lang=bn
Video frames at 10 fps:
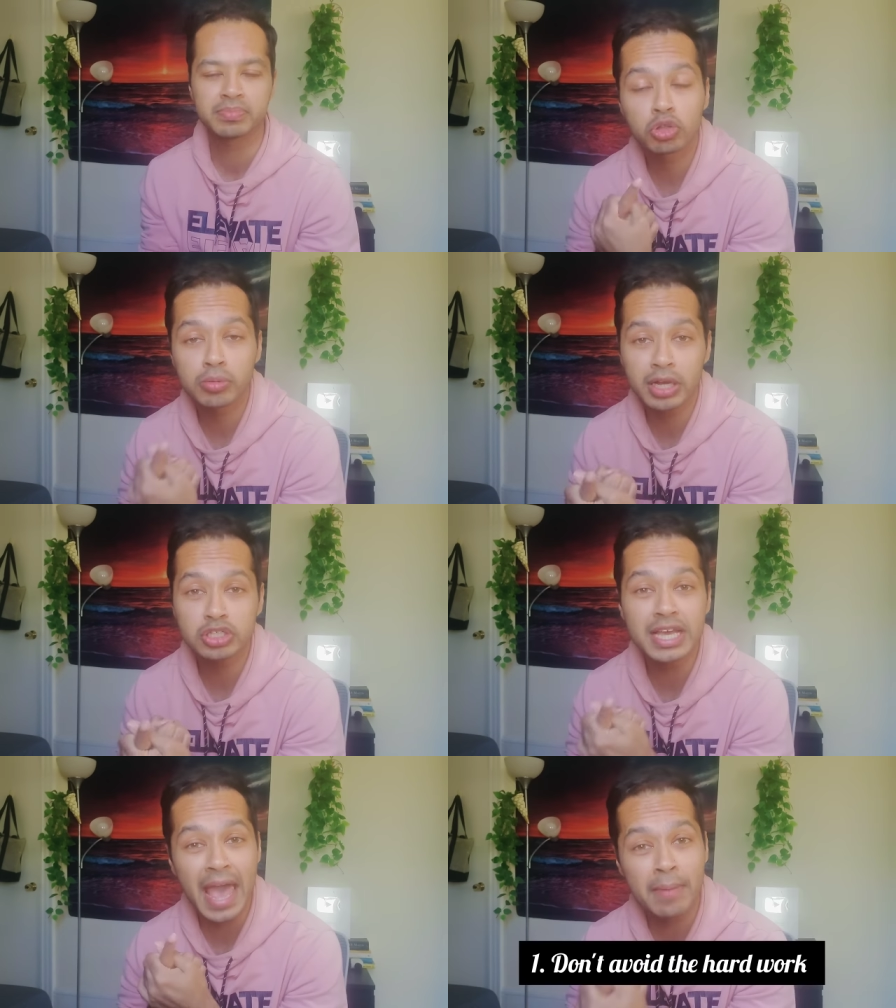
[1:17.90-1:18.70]
প্রথম কাজ
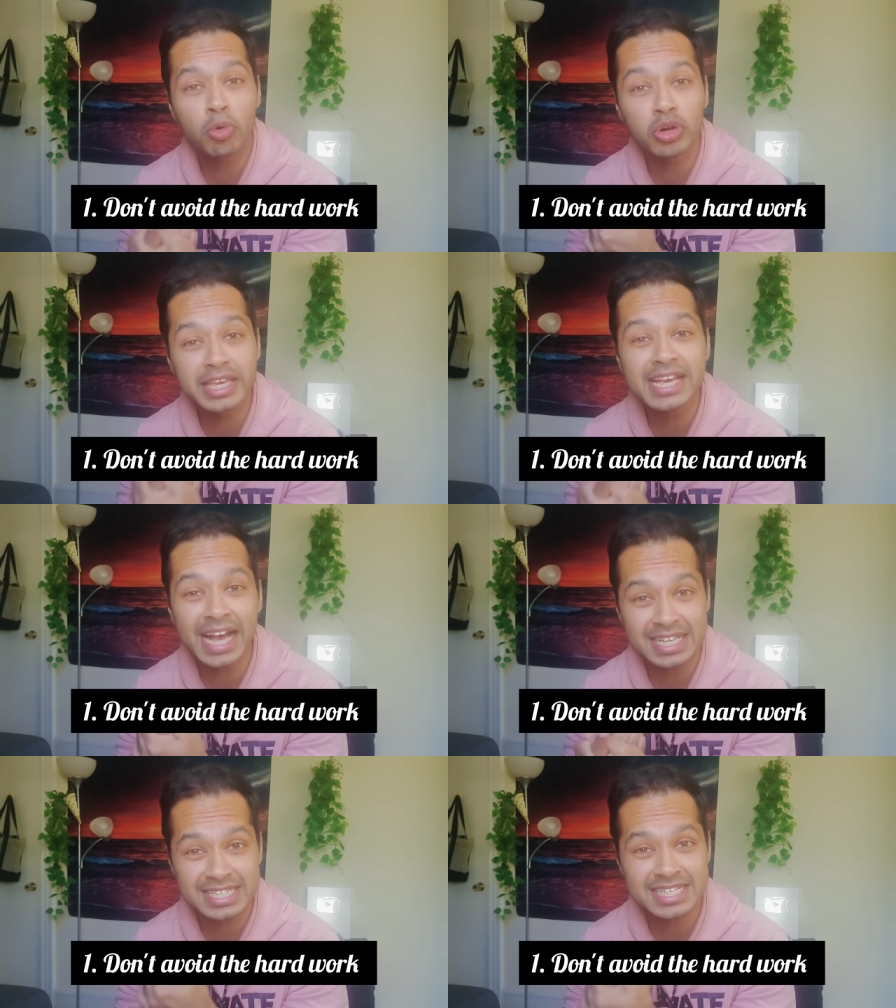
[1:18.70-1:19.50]
হচ্ছে এমন কি
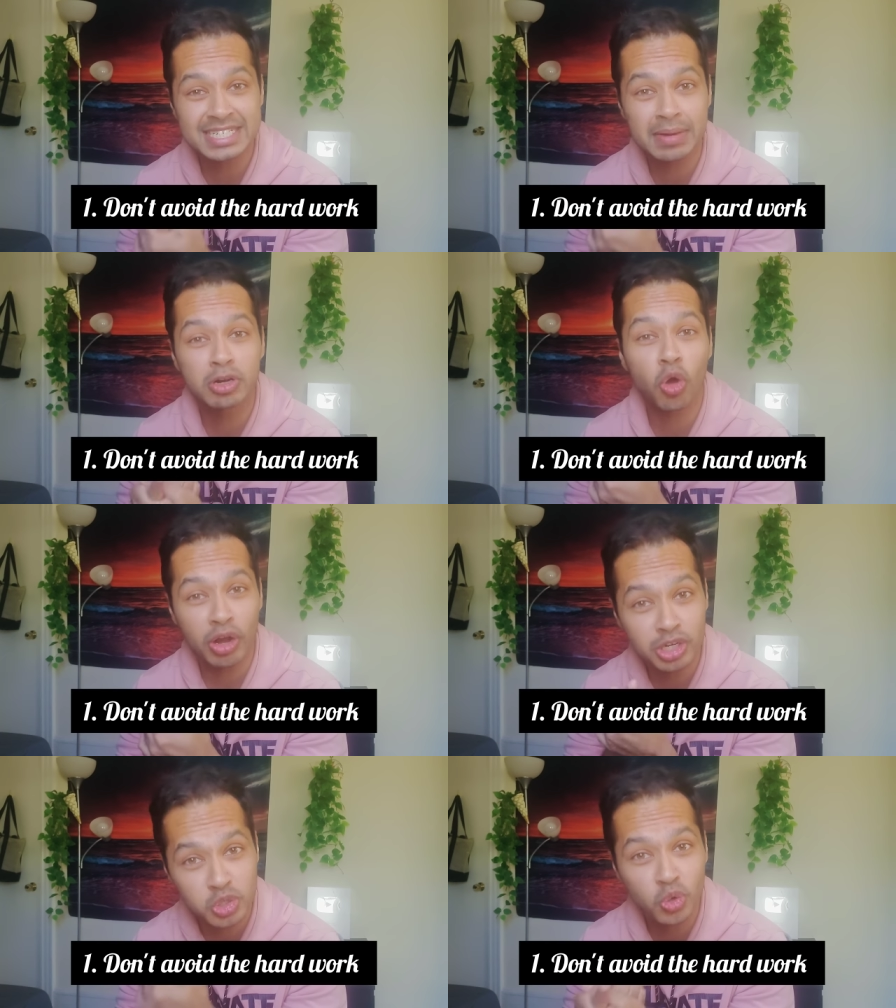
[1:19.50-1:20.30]
কাজ আছে যেটা আমার
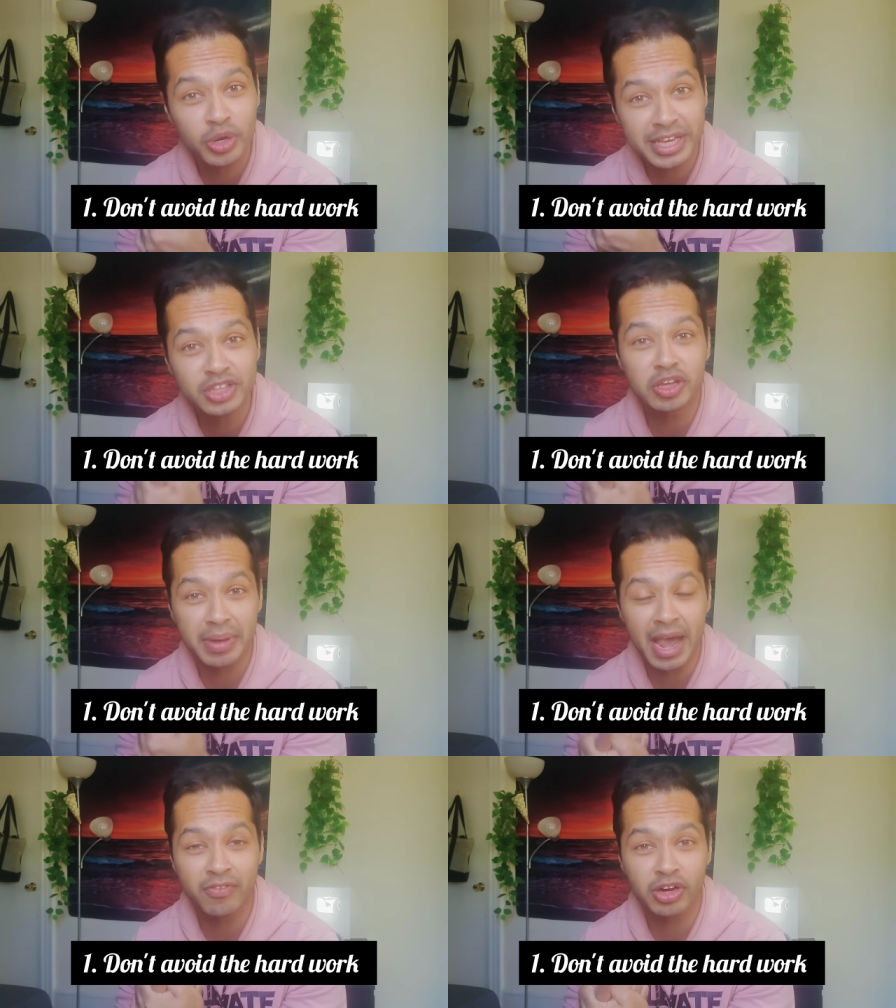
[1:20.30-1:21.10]
করার জরুরি কিন্তু
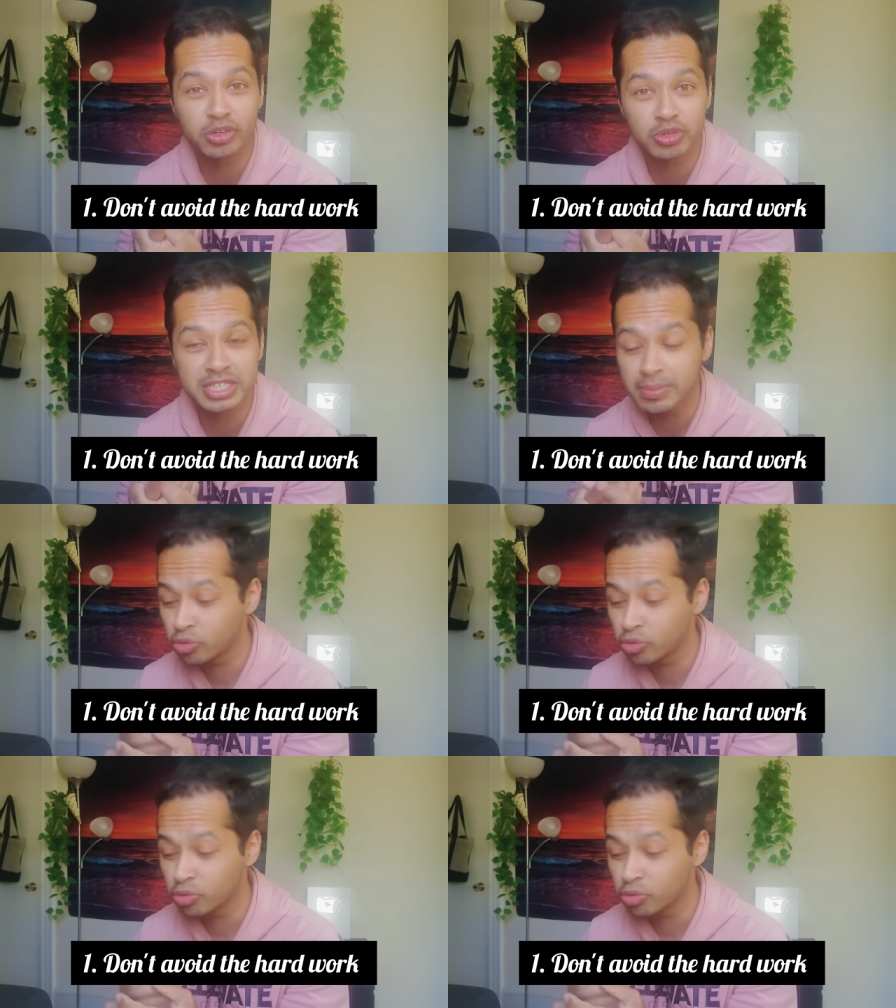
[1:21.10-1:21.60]
আমি অ্যাভয়েড করছি